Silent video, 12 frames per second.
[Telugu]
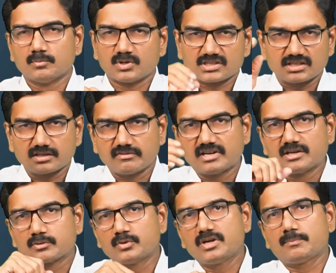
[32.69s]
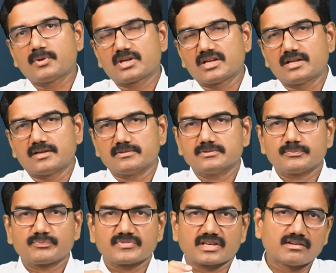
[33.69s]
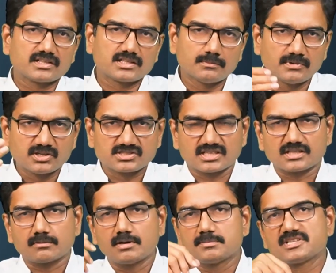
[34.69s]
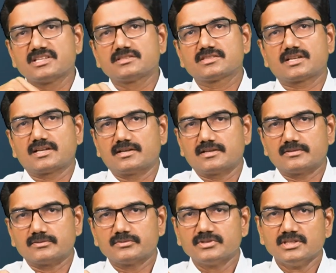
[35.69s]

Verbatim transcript: మొదట వాళ్ళు గుండెపోటు అన్నారు తర్వాత ఏమో చంద్రబాబు చేయించారన్నారు